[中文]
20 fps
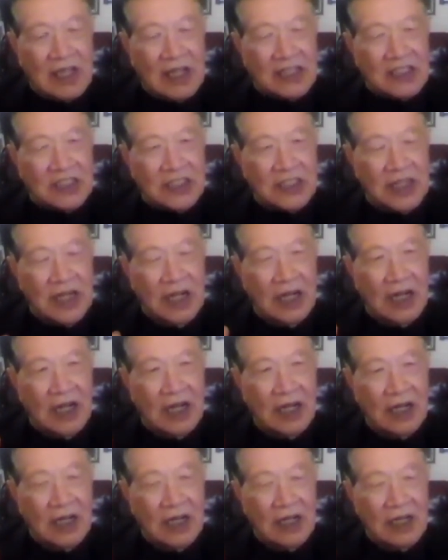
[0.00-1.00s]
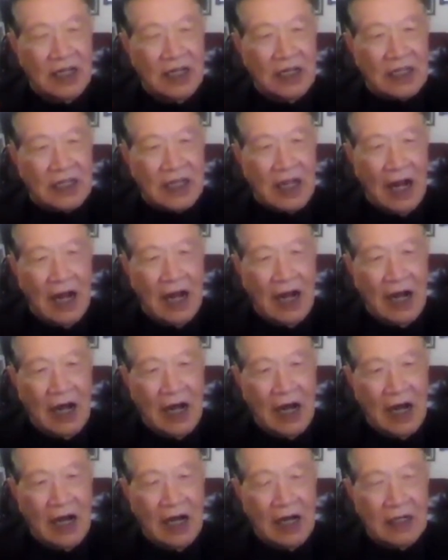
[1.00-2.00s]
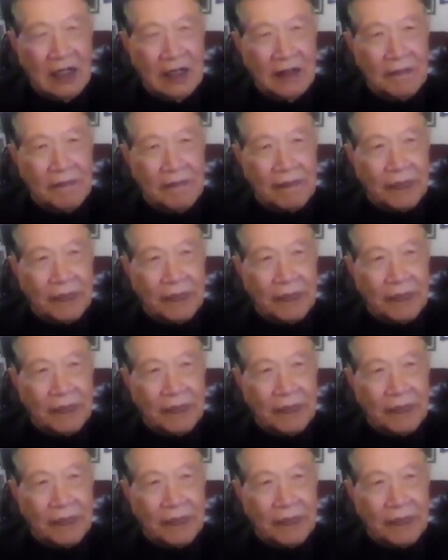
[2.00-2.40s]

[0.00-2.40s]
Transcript: 但是呢，他